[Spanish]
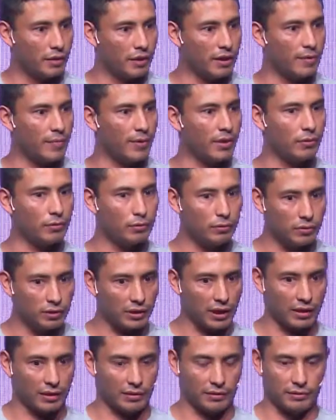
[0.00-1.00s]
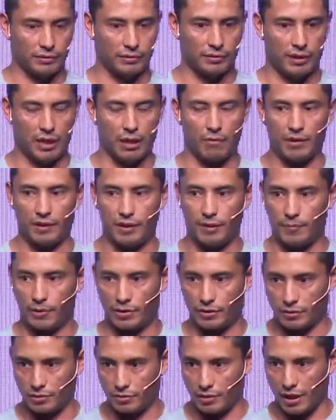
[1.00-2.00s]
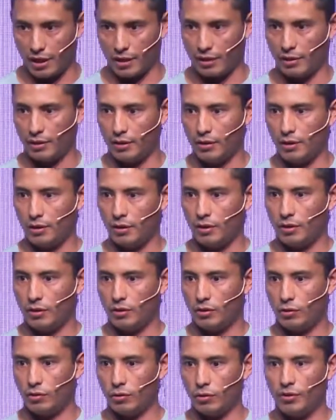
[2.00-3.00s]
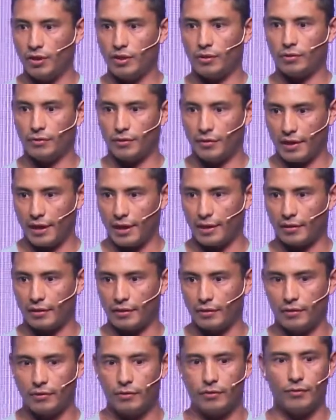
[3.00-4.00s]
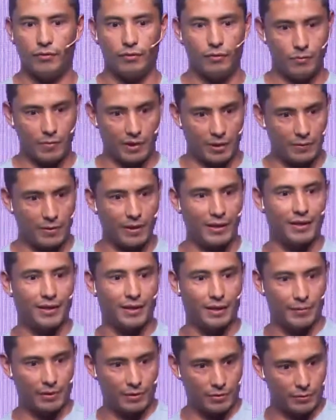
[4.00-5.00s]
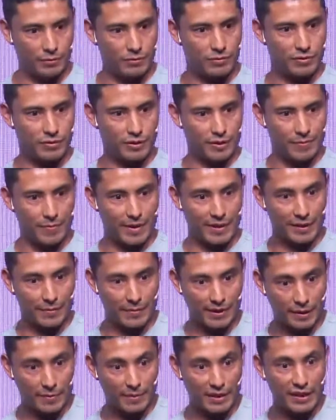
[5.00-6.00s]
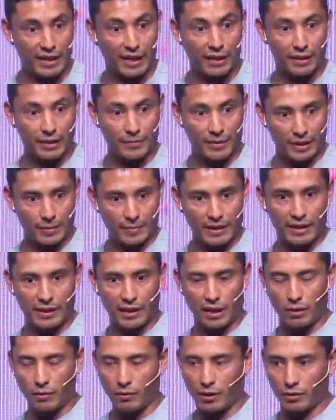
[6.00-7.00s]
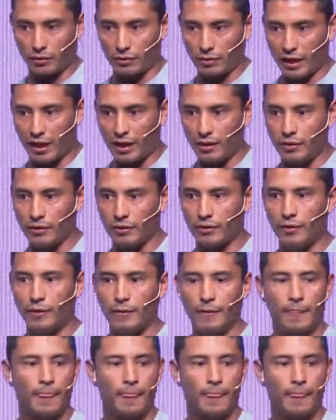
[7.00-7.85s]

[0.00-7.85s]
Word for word: y le preguntan a cualquier persona dónde encontrar un manual capeluz de matemática, de cuarto grado,